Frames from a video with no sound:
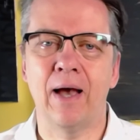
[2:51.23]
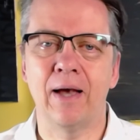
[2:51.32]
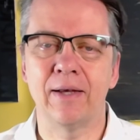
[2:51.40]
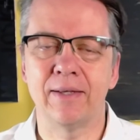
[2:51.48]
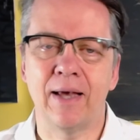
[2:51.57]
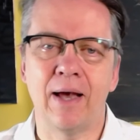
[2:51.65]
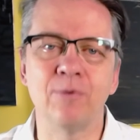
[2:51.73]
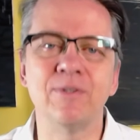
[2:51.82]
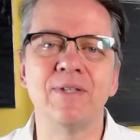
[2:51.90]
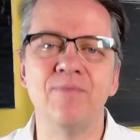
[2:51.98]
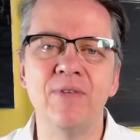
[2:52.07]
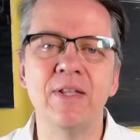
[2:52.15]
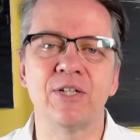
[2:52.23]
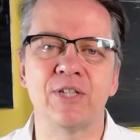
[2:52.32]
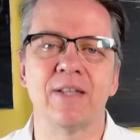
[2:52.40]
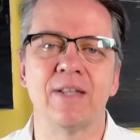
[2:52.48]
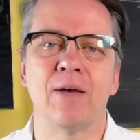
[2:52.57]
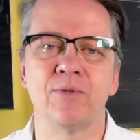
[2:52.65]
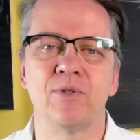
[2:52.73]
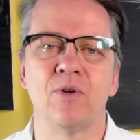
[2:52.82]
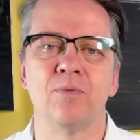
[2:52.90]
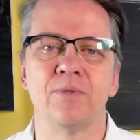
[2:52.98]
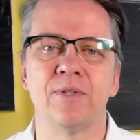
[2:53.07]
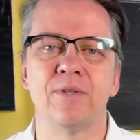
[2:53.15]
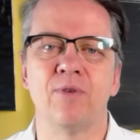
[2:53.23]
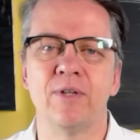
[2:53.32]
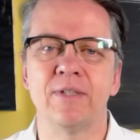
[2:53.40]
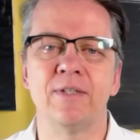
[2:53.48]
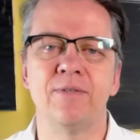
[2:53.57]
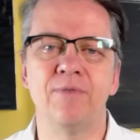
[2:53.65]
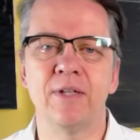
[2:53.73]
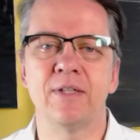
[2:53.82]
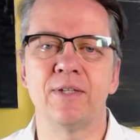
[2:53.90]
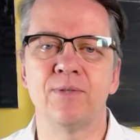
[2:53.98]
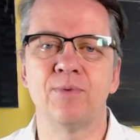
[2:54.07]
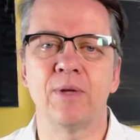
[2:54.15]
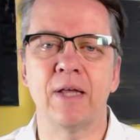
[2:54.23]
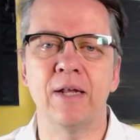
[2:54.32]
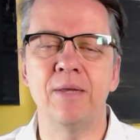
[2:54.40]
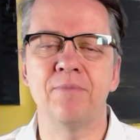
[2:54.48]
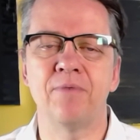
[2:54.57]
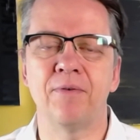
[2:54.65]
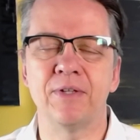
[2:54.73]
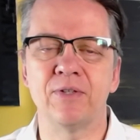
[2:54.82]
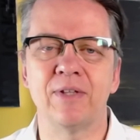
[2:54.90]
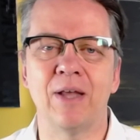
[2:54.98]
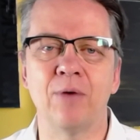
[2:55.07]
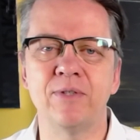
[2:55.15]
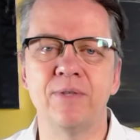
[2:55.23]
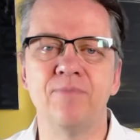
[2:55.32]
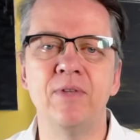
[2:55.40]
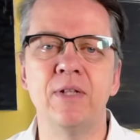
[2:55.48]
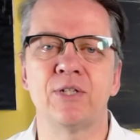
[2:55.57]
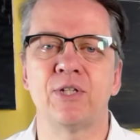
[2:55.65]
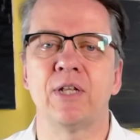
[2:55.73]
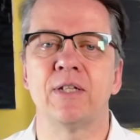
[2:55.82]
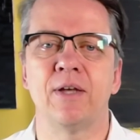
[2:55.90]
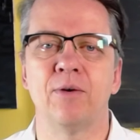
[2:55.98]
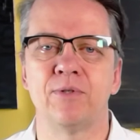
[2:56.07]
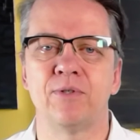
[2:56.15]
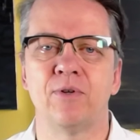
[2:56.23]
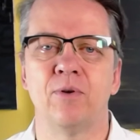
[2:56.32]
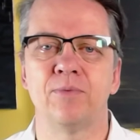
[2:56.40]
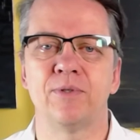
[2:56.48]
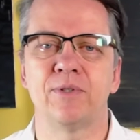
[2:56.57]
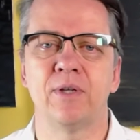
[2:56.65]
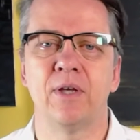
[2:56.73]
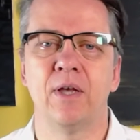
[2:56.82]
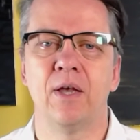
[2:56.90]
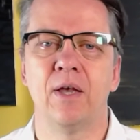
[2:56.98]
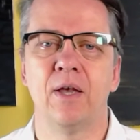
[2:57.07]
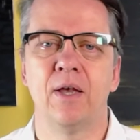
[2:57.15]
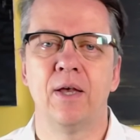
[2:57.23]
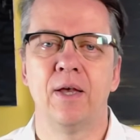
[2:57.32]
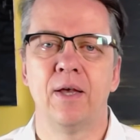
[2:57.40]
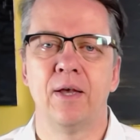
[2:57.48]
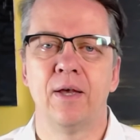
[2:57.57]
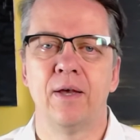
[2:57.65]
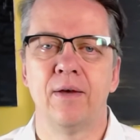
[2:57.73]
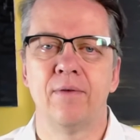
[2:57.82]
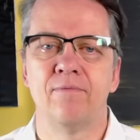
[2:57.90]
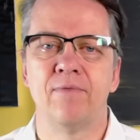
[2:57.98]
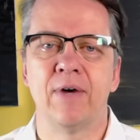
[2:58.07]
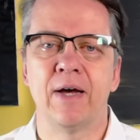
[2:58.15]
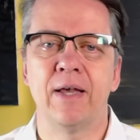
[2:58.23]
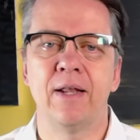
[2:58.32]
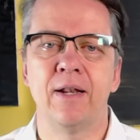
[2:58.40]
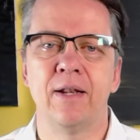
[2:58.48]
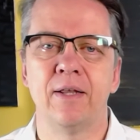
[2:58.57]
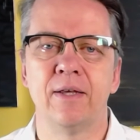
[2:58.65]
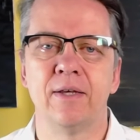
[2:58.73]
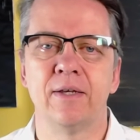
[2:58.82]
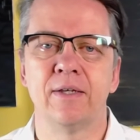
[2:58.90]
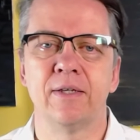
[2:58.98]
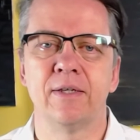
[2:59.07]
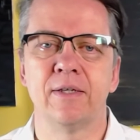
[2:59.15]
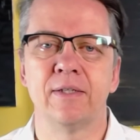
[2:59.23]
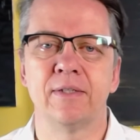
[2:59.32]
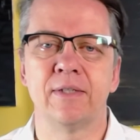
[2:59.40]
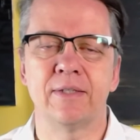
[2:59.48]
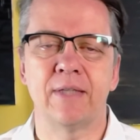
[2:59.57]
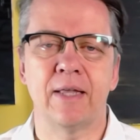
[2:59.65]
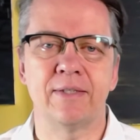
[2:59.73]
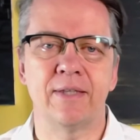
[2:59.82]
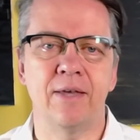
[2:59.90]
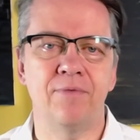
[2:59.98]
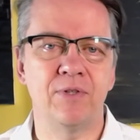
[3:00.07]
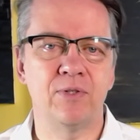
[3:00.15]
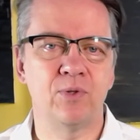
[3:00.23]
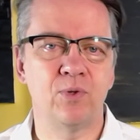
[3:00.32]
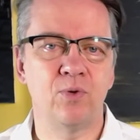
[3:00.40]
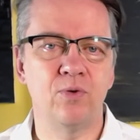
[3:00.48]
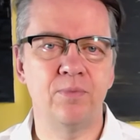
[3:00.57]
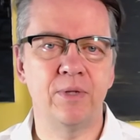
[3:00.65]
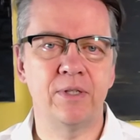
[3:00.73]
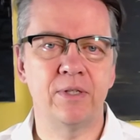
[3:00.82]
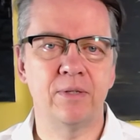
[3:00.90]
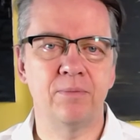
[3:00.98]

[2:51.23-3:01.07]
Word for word: ja aus dem Widerstand rauskommst. Ich wollte jetzt nicht wieder dieses Wort annehmen verwenden, sondern aus dem Widerstand rauskommst. Weil das hat sehr viel zu tun mit,